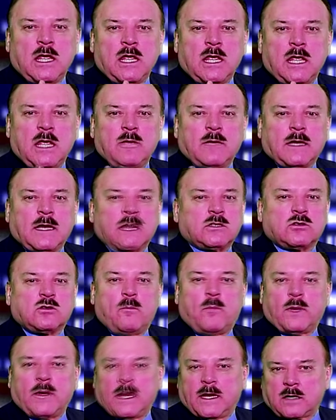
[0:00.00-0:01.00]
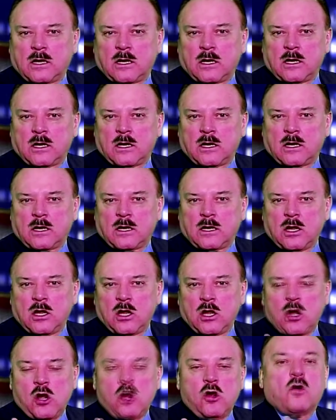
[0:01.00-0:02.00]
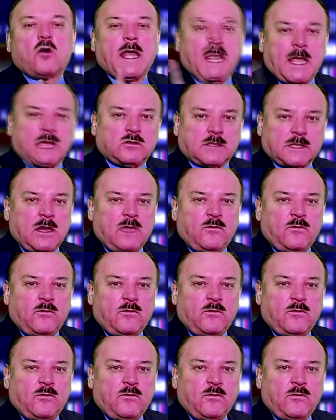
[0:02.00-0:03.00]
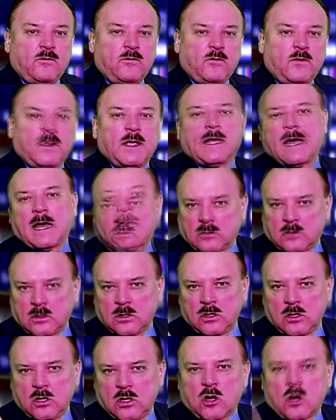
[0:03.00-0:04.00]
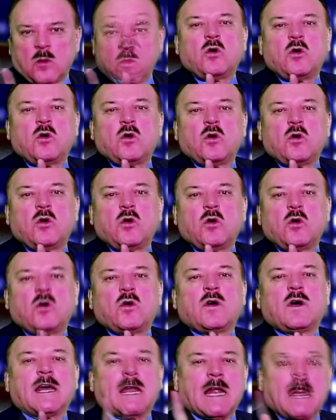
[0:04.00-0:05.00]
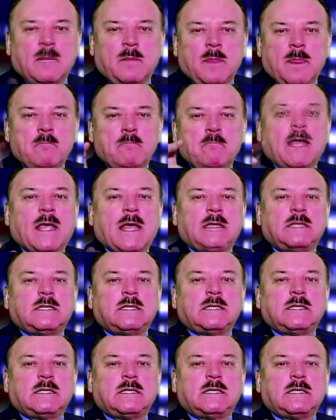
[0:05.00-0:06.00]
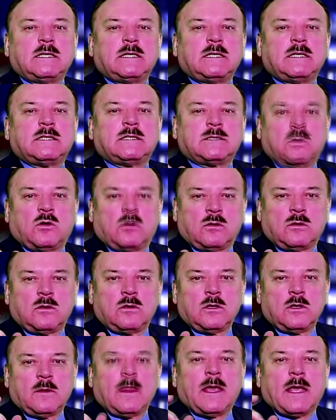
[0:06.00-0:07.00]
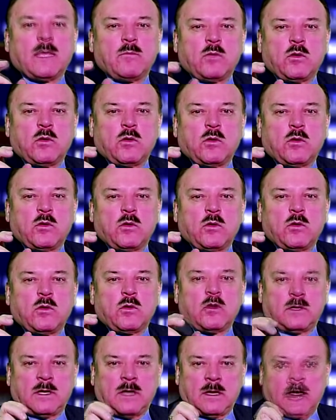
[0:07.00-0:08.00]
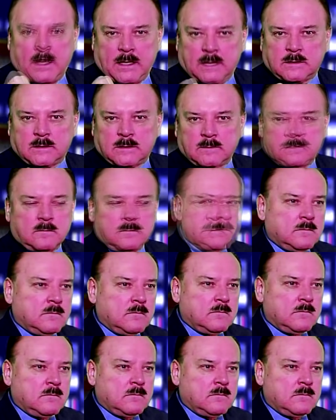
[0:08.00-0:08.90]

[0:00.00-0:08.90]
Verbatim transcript: iban a descomponer lo que ellos calificaron como gran mecanismo de cambio en el país.